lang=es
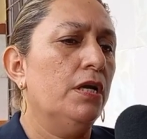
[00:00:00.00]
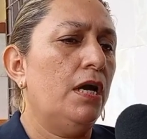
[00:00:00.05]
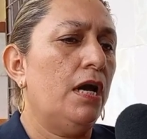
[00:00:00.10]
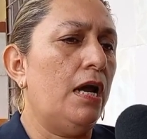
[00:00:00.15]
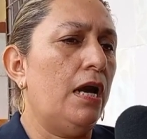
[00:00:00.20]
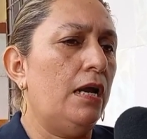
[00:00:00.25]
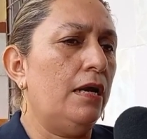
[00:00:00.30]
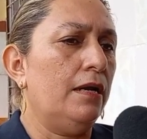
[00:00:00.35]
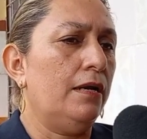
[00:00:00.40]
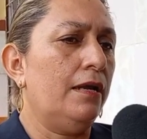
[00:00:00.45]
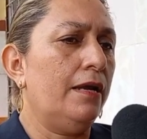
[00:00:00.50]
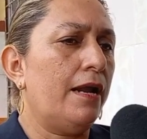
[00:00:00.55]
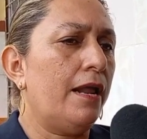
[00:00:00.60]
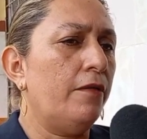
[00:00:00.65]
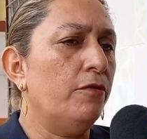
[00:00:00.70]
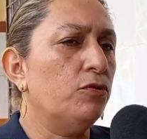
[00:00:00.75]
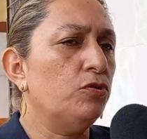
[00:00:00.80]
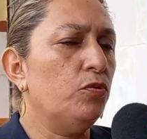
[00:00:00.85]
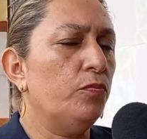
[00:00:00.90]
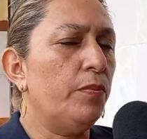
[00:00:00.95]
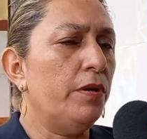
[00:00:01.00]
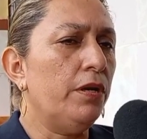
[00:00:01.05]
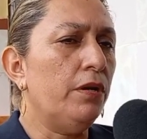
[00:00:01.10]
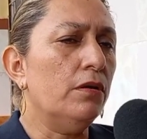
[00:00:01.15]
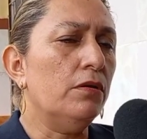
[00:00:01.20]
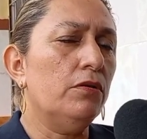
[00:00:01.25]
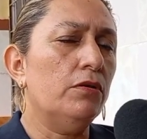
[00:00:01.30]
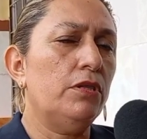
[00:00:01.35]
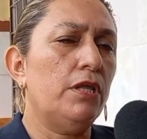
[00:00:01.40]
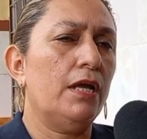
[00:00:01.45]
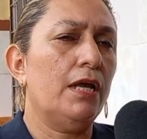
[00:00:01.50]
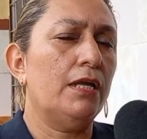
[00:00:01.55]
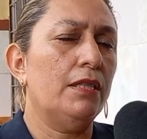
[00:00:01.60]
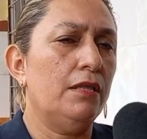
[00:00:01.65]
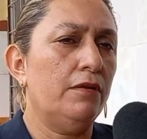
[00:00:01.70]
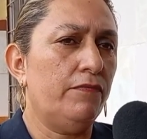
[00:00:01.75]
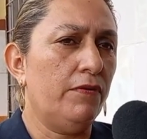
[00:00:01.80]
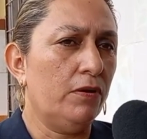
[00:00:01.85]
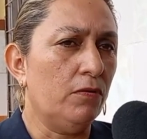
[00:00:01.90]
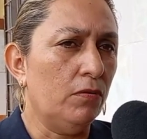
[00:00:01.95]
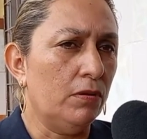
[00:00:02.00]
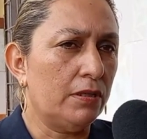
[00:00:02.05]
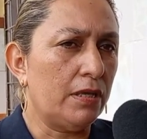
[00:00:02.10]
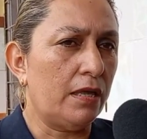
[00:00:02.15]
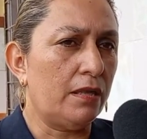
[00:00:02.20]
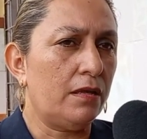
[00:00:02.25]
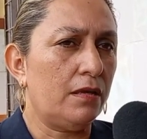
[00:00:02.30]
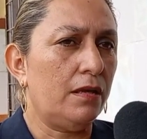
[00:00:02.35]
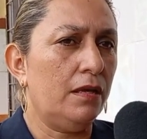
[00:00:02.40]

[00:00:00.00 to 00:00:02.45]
al grado superior no tengan dificultades.